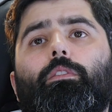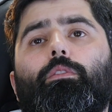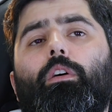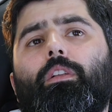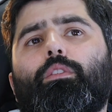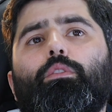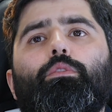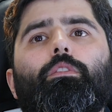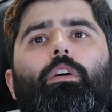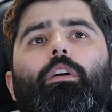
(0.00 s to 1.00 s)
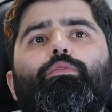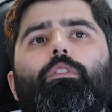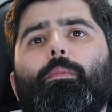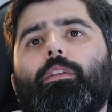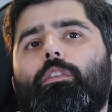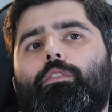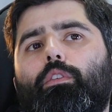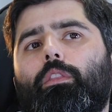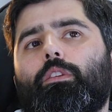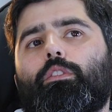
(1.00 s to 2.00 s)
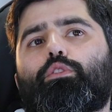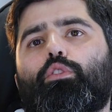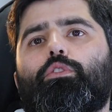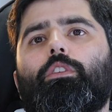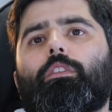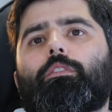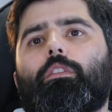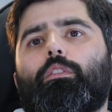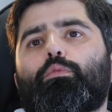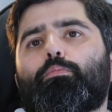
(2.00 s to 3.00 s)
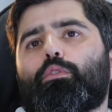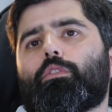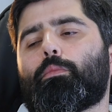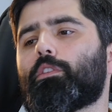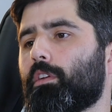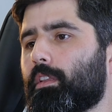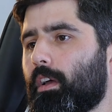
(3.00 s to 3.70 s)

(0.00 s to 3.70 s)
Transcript: No ale to ta informacja zwrotna, że coś jest lub może być nie